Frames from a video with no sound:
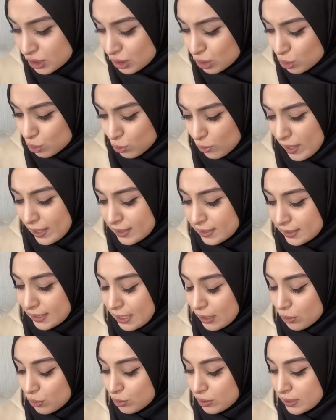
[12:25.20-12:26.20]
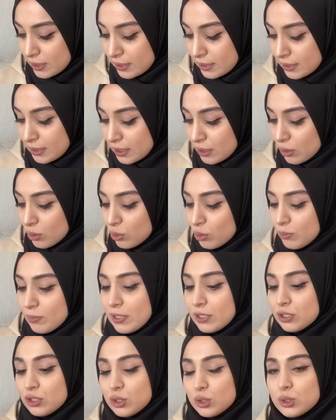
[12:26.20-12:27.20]
süet yani üzerindeki
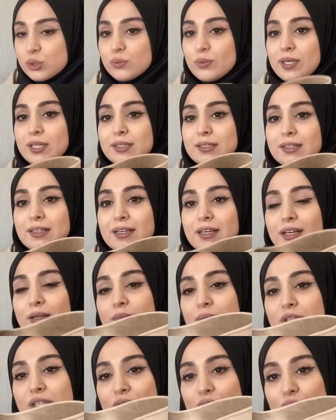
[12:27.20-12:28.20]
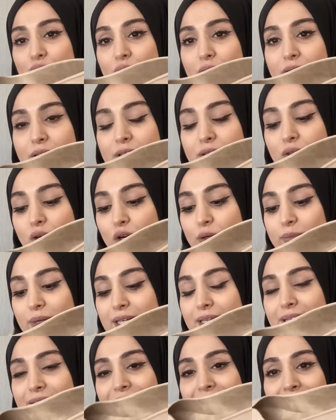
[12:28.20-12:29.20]
kumaş süet. Bir de şöyle normal
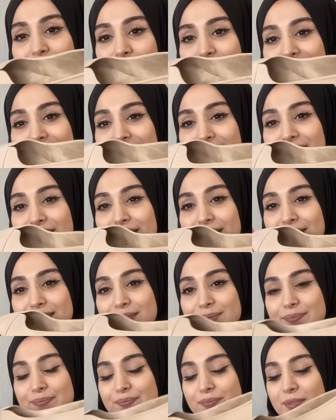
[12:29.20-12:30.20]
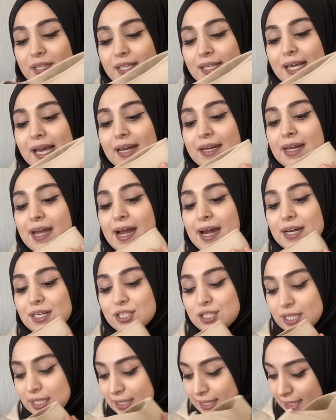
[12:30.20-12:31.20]
krem rengini aldım. Yani her
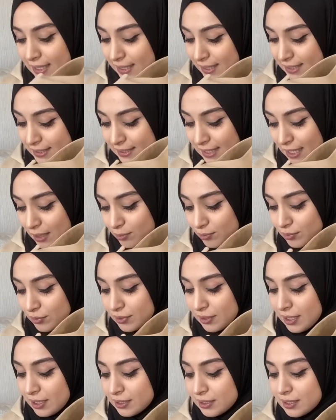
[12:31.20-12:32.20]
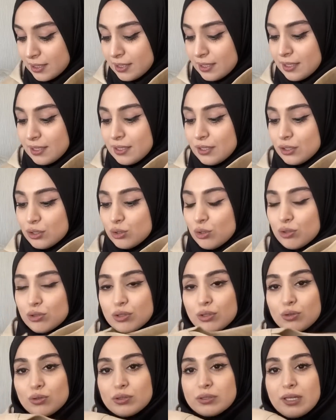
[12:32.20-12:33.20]
şeyle gider bunlar. Çok da
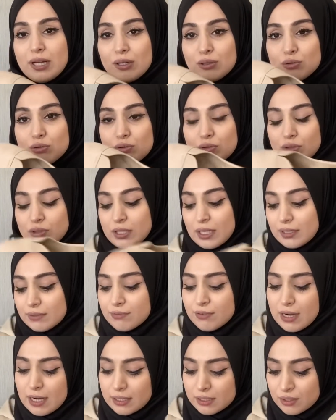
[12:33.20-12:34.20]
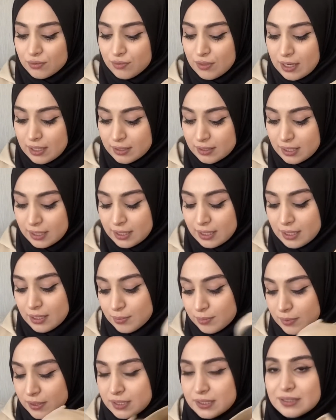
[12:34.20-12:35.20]
güzel duruyorlar. Farklı farklı
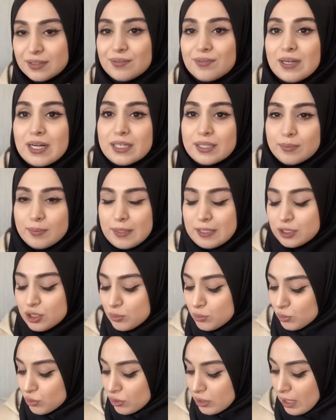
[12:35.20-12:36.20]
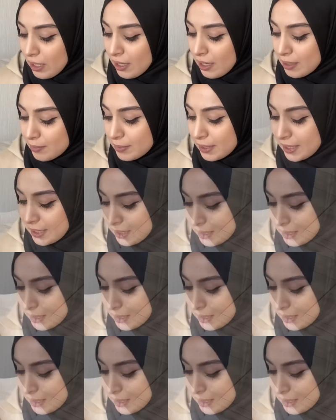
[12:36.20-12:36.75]
ayakkabıları da vardı bence mutlaka bakın